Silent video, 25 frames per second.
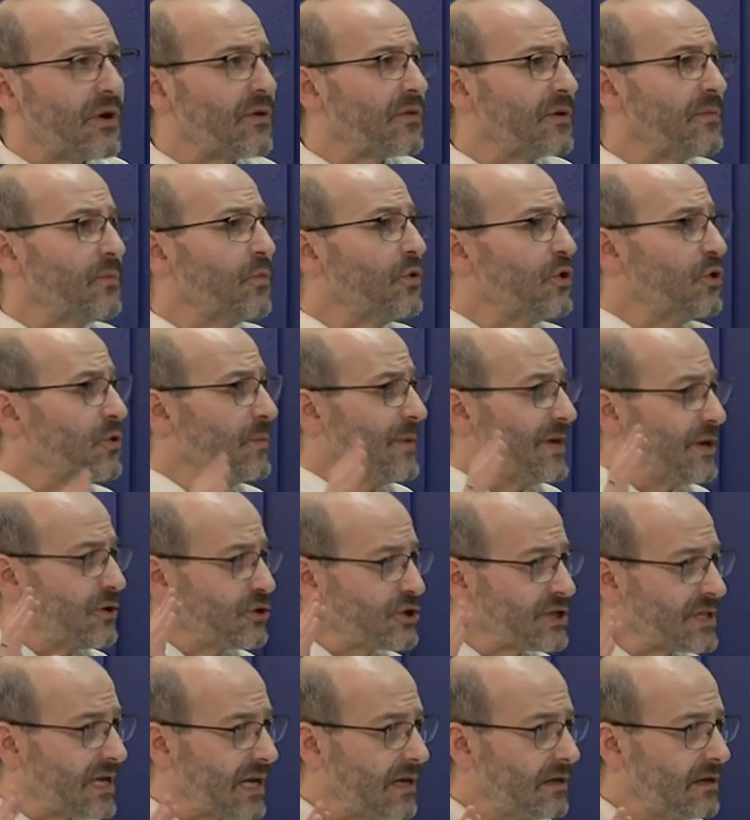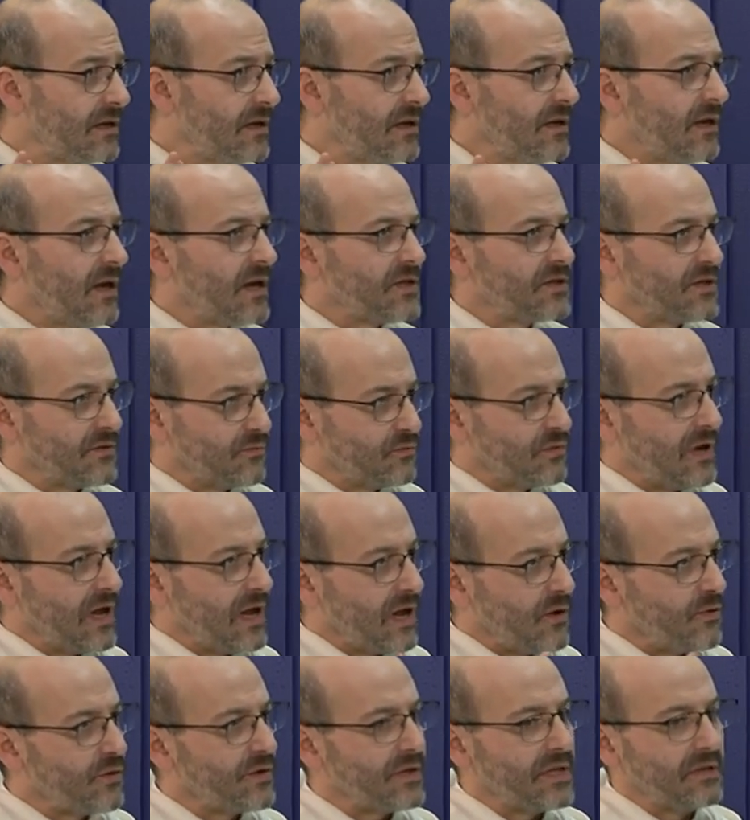orden muy numerosa, ha sido
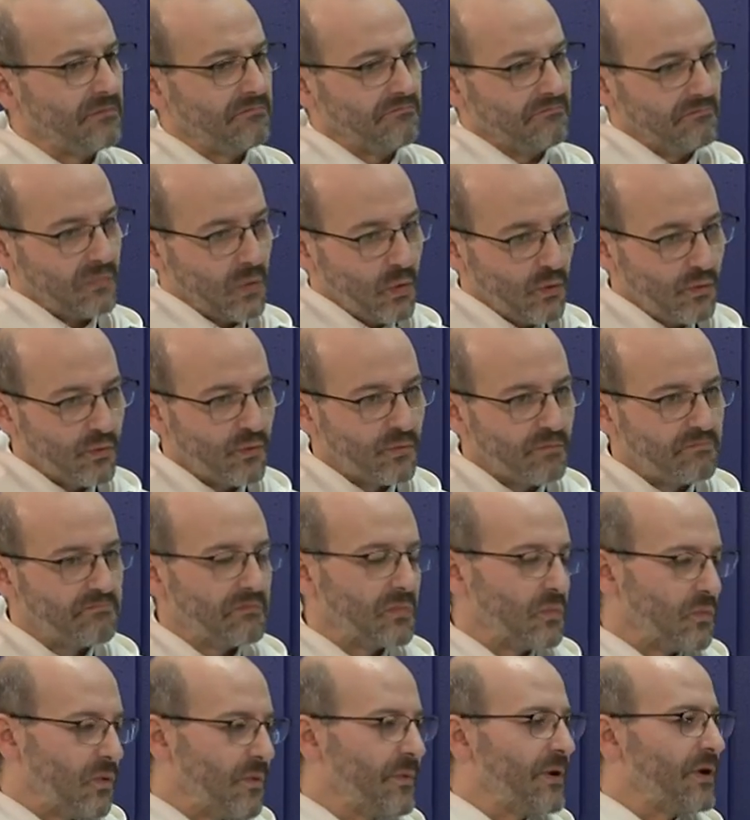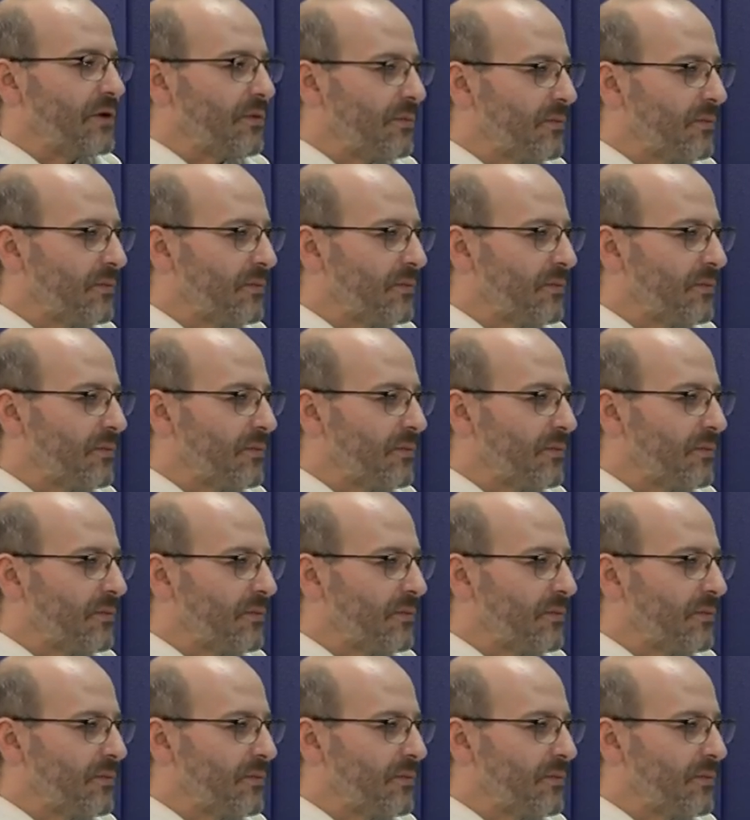una orden con un, número,